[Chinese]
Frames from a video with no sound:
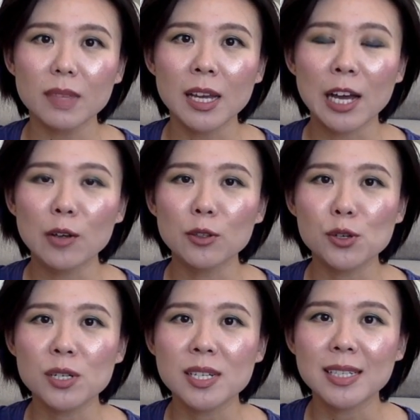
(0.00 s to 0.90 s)
还有
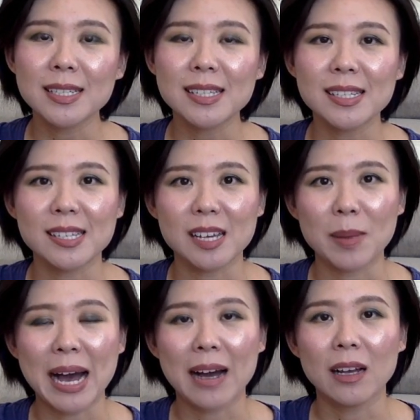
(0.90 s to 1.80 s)
就是这个季节
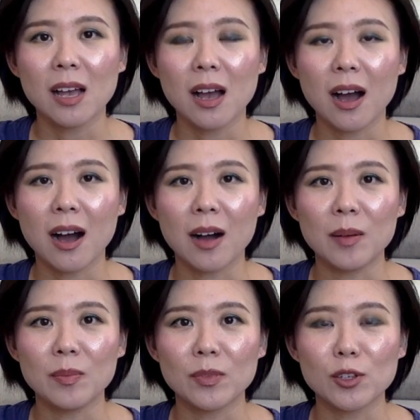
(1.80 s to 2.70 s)
吧，
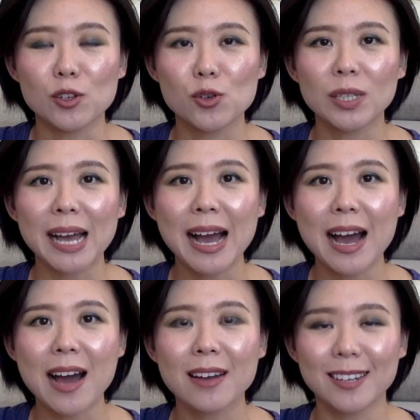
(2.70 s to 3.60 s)
嗯，你说
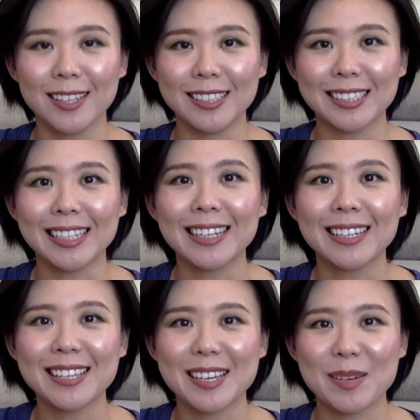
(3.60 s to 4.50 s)
它冷
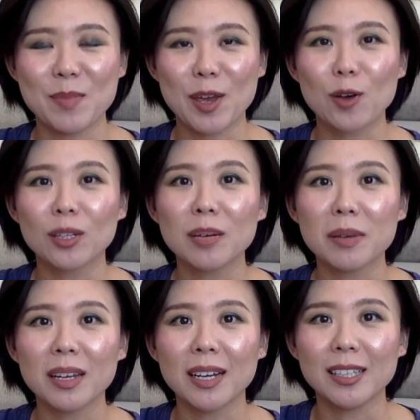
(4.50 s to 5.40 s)
呢，也没有特
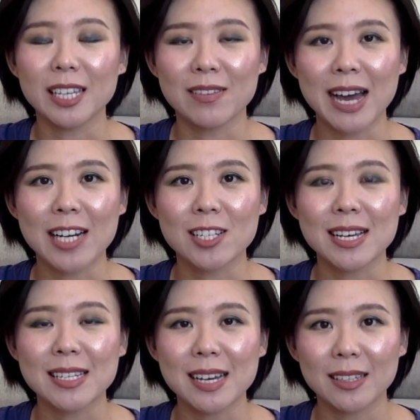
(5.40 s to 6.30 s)
别冷，因为还是
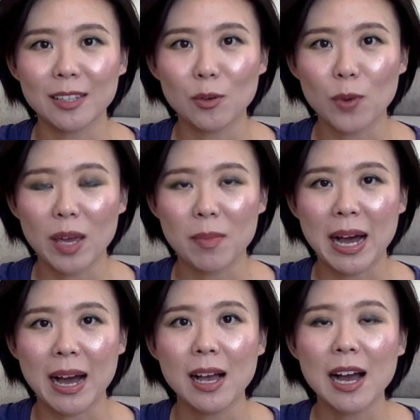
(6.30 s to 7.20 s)
在夏天的尾
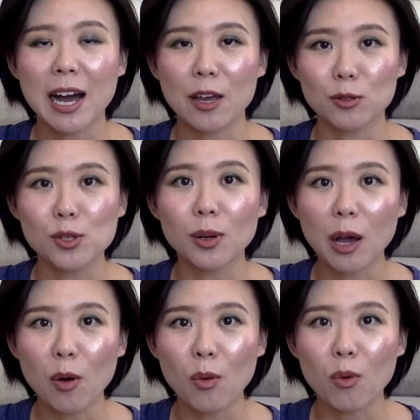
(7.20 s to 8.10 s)
巴，还有秋
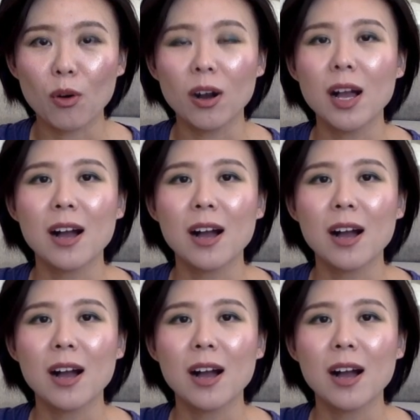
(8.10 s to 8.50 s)
老虎。